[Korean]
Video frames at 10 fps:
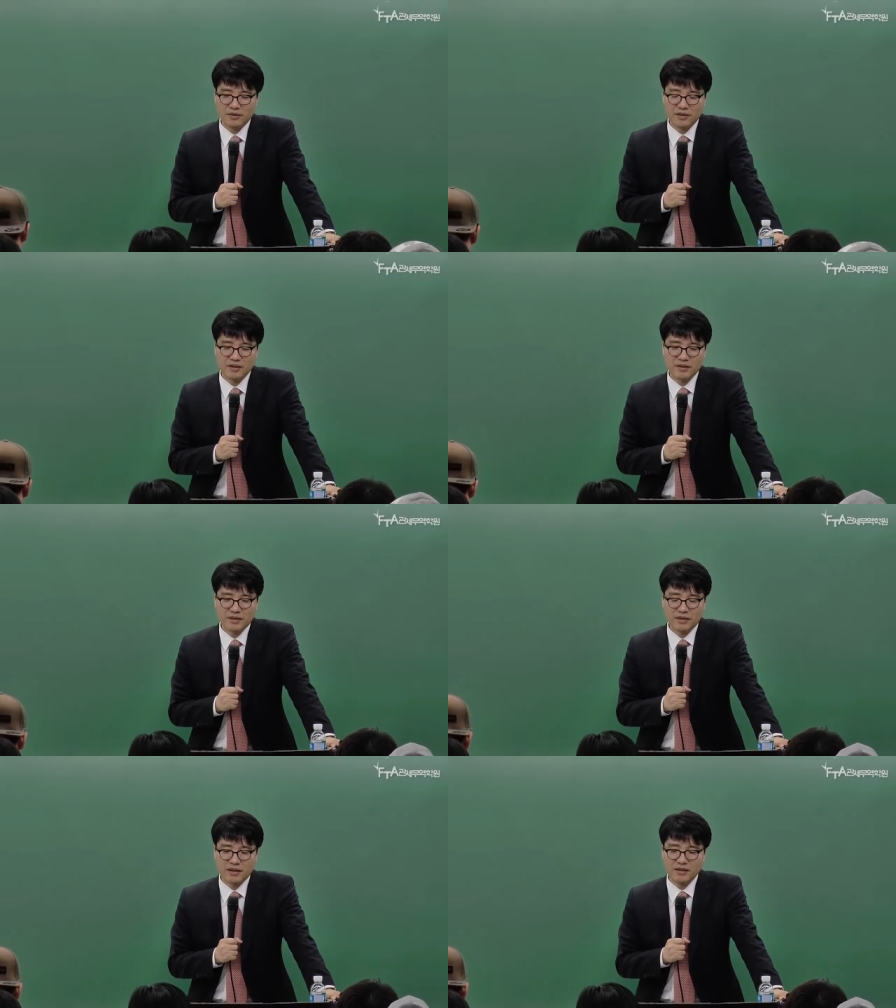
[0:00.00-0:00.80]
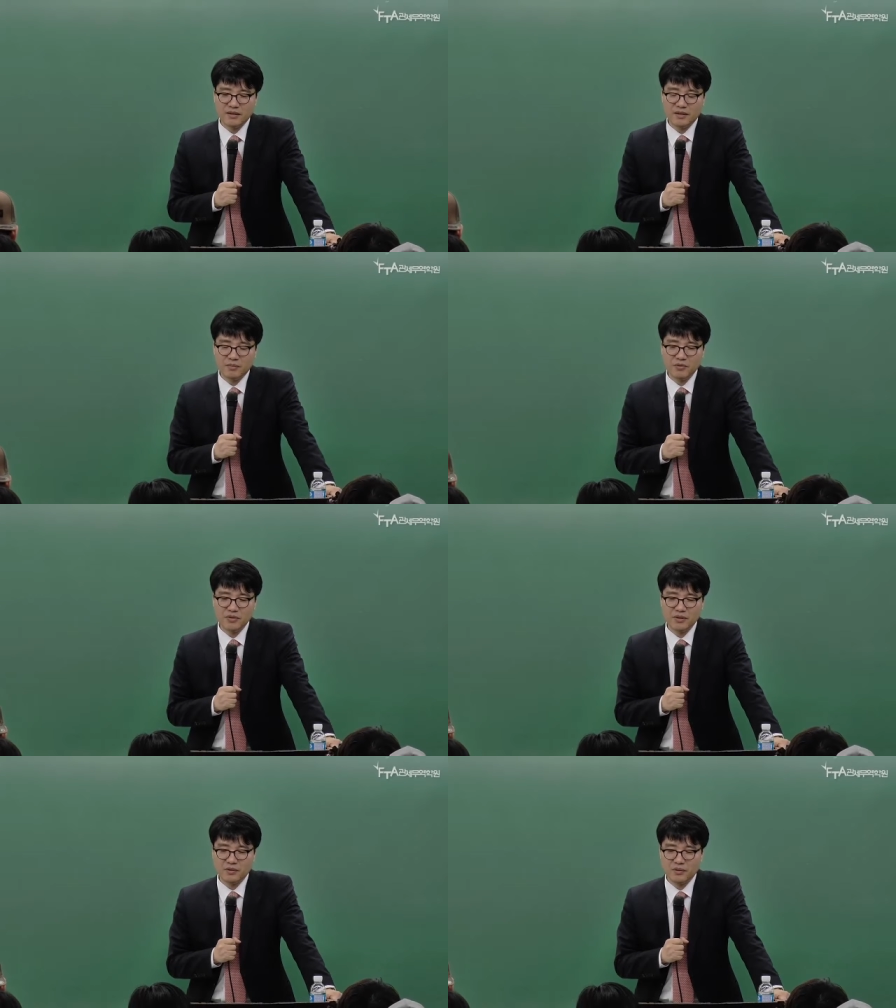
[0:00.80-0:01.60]
근데 이제 가장
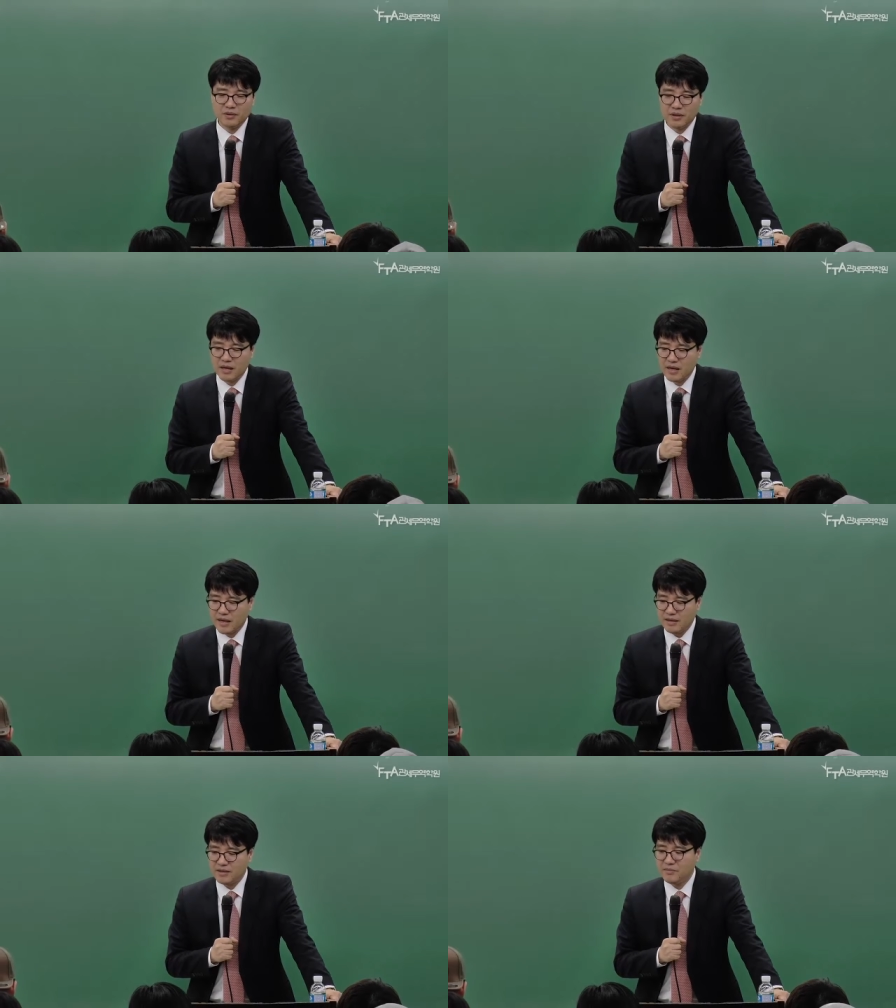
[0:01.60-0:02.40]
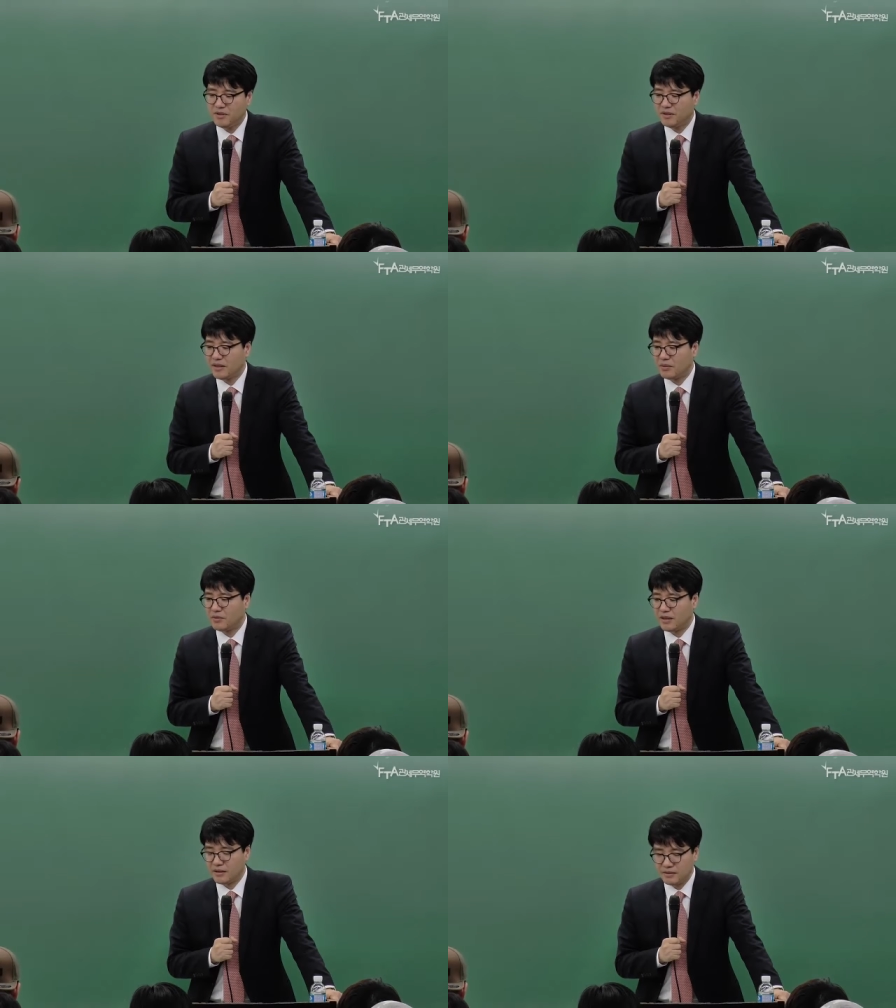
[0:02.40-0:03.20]
기본적이고 핵심적인
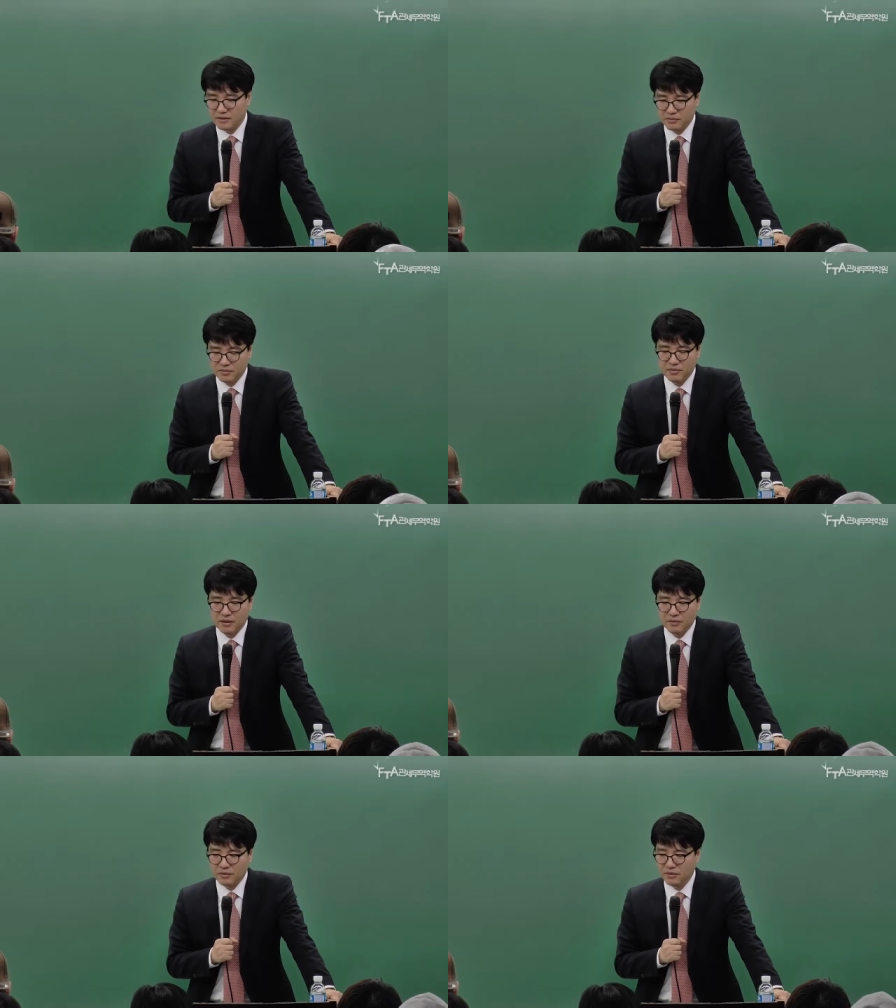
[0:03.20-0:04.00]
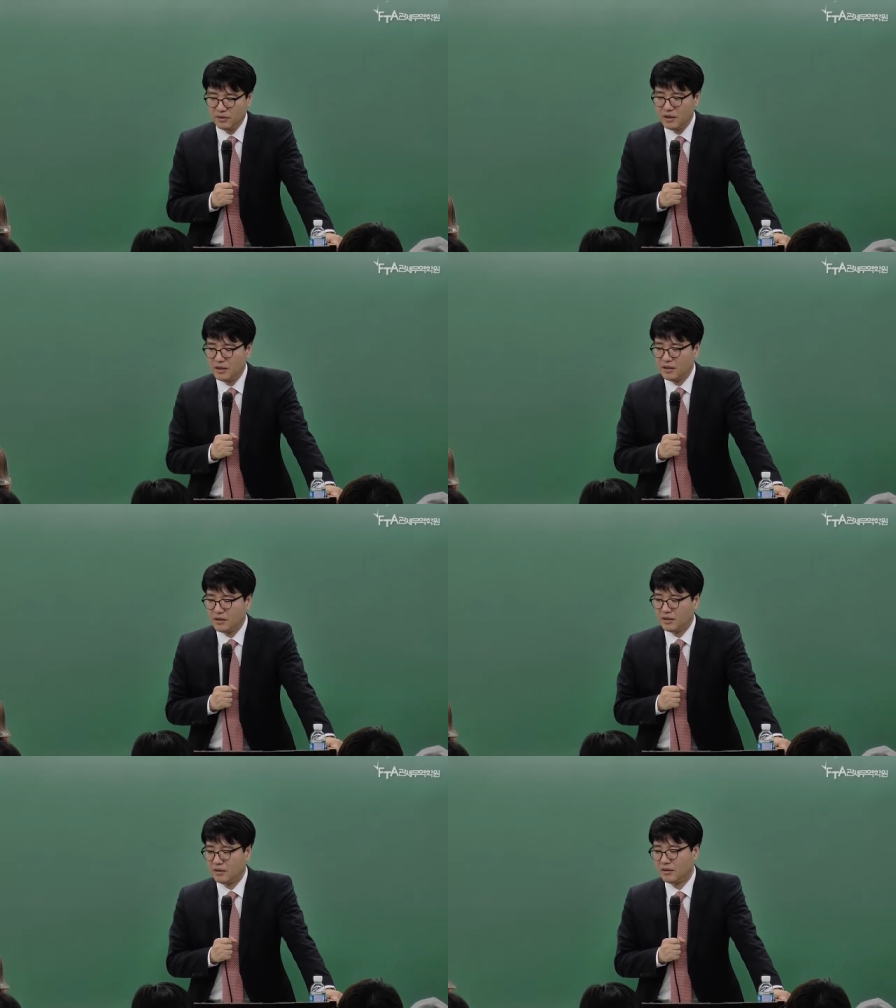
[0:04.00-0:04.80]
내용을 내는데도 불구하고
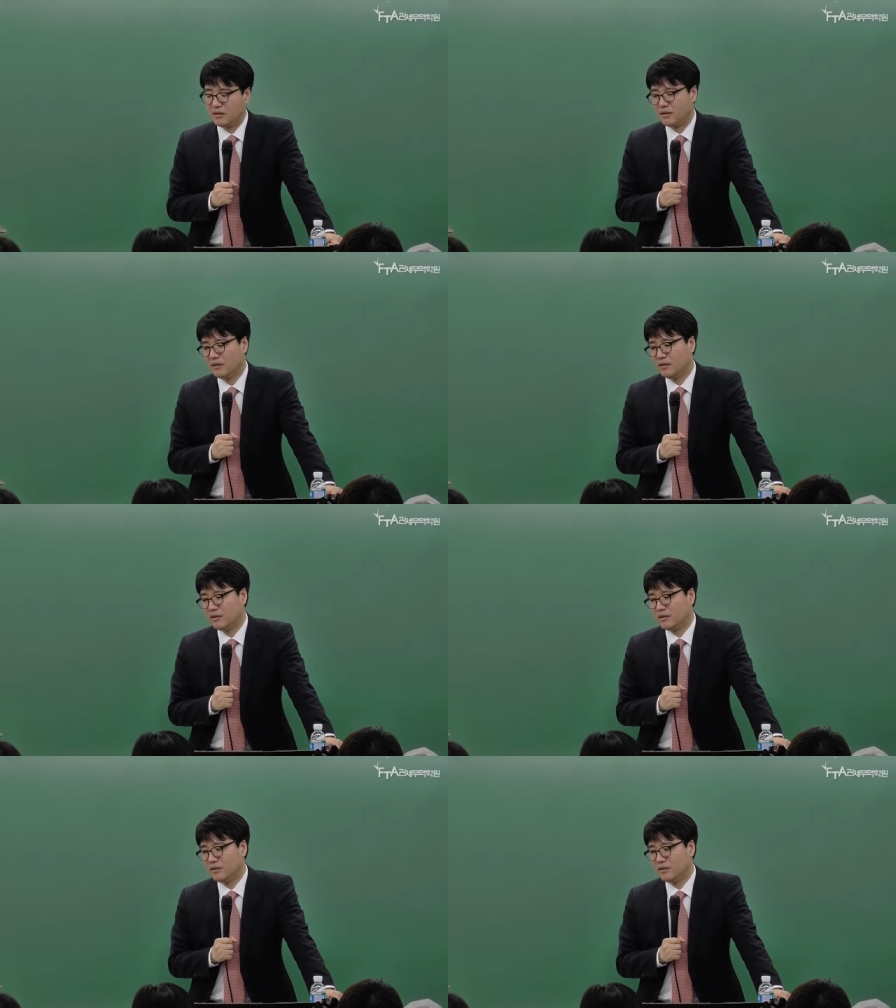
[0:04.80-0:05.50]
어,